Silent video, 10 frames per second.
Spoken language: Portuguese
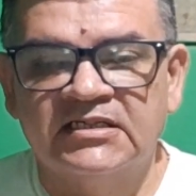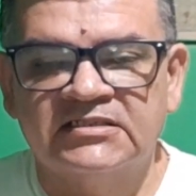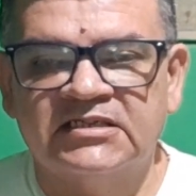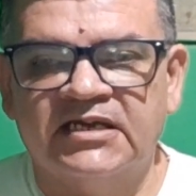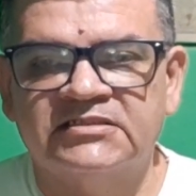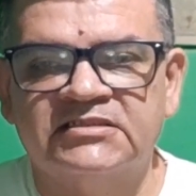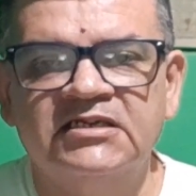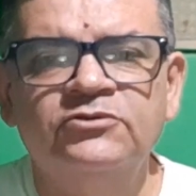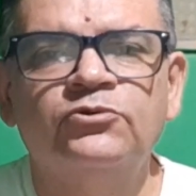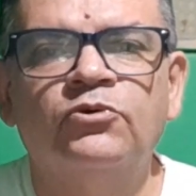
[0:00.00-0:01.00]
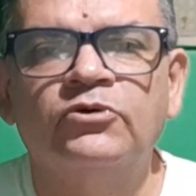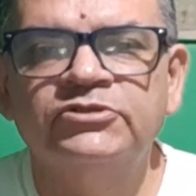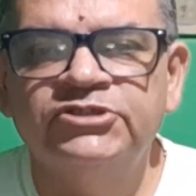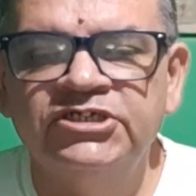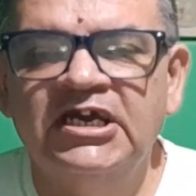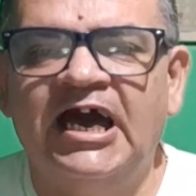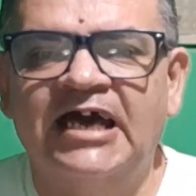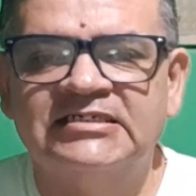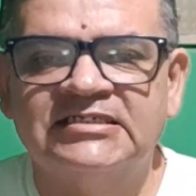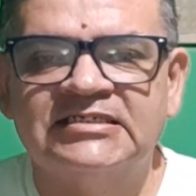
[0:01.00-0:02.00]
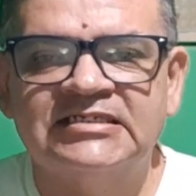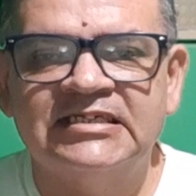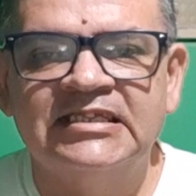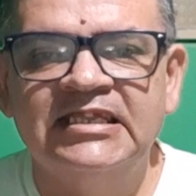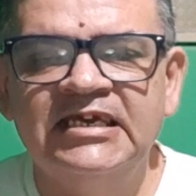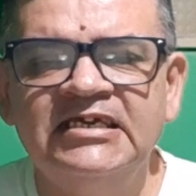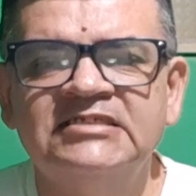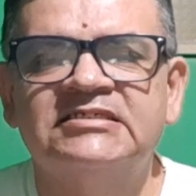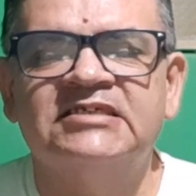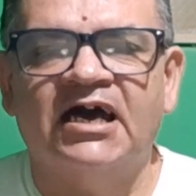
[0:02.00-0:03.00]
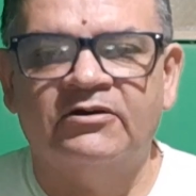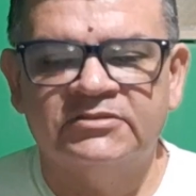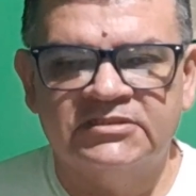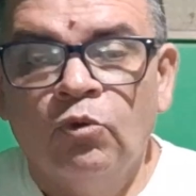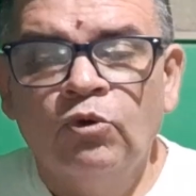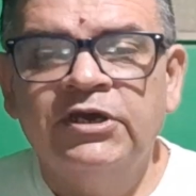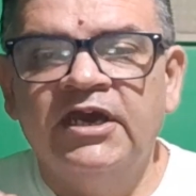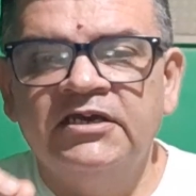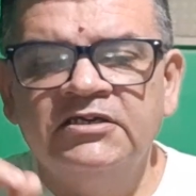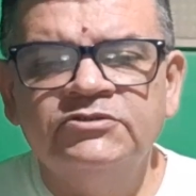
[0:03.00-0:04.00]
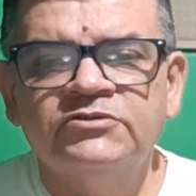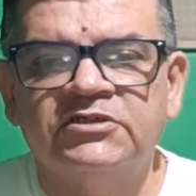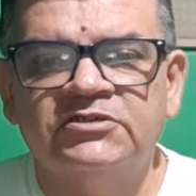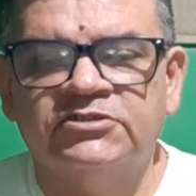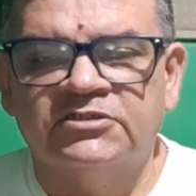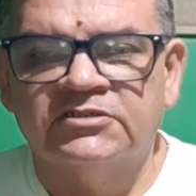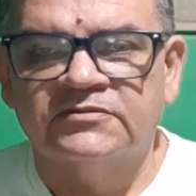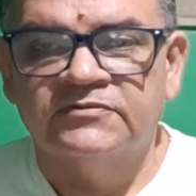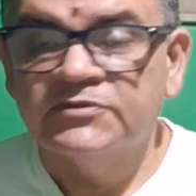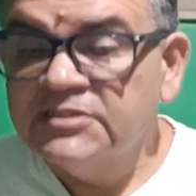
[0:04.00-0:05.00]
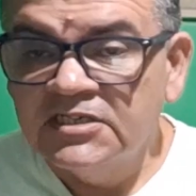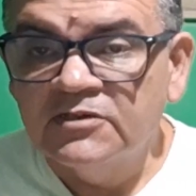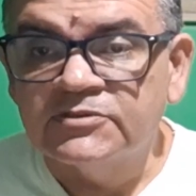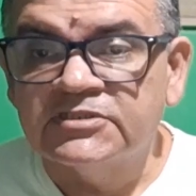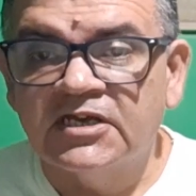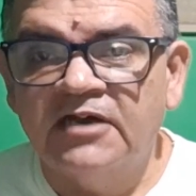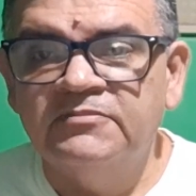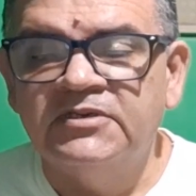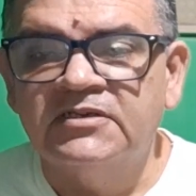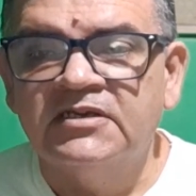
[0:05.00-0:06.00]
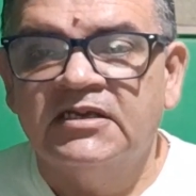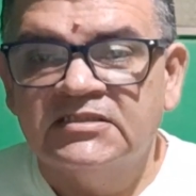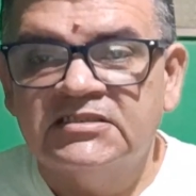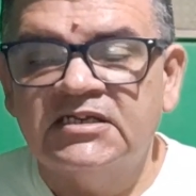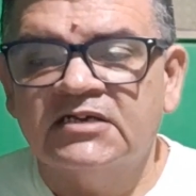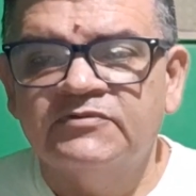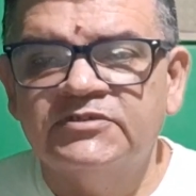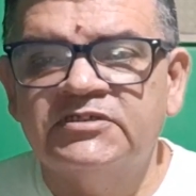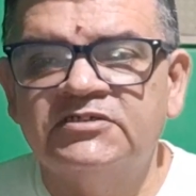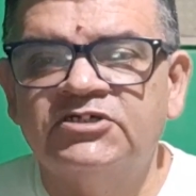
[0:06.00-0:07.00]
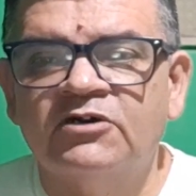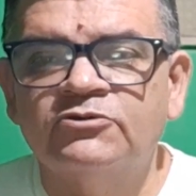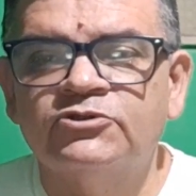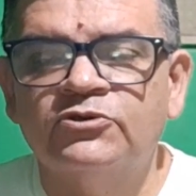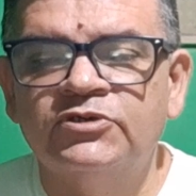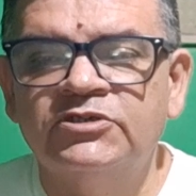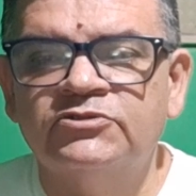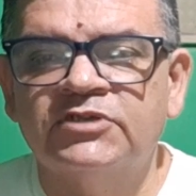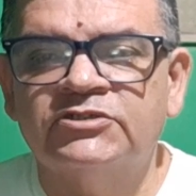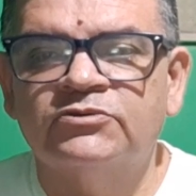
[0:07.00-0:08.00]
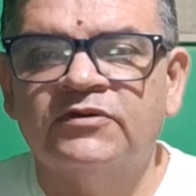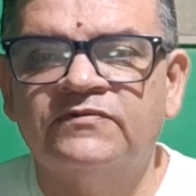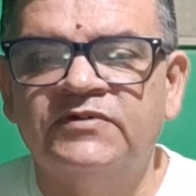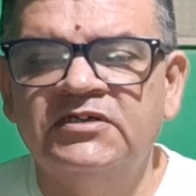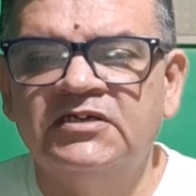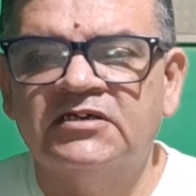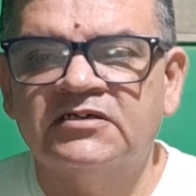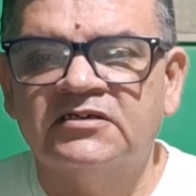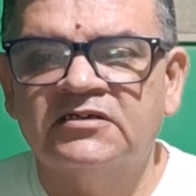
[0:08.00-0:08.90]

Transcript: trazendo hoje as link sounds. O que é isso, teacher? Você não sabe? Será que você já usou isso na sua vida?